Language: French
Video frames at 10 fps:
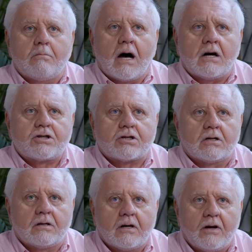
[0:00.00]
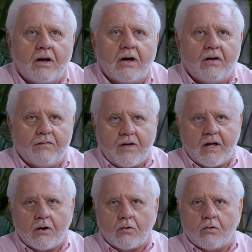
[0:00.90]
marche,
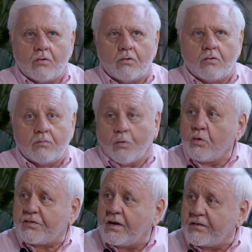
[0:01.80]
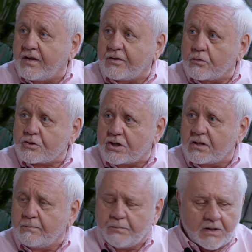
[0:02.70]
vers euh, bon, cet engin.